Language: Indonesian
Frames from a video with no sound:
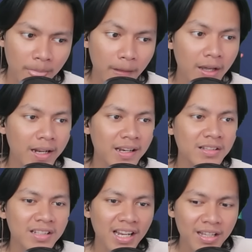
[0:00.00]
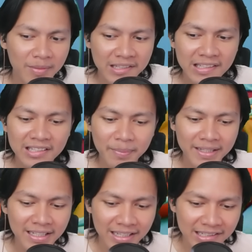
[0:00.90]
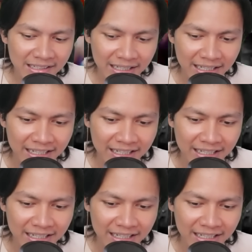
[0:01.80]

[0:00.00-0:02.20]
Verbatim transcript: Oke, dia lanjutin lagi misinya sepertinya guys ya.